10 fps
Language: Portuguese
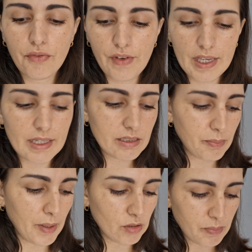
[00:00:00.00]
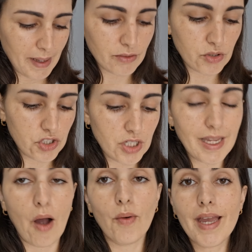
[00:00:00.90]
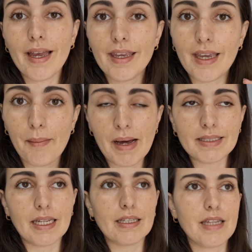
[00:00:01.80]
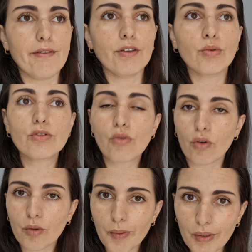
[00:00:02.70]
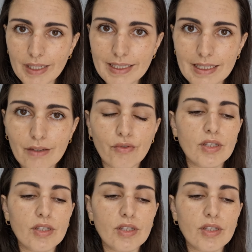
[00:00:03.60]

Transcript: fiz pelo espaço digital. E aí a máscara estava no desconto progressivo,